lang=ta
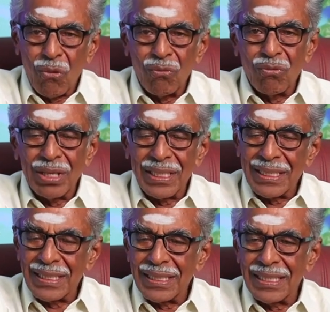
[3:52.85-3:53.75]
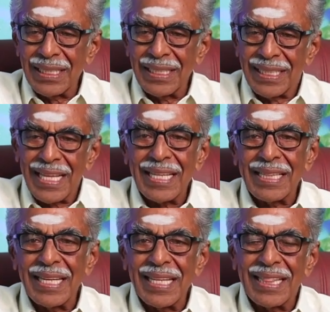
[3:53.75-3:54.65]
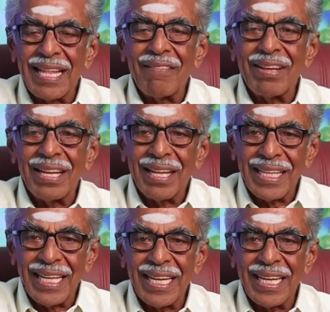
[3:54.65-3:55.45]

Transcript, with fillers: ஒவ்வொரு இதயத்திலையும் தேவையில்லாத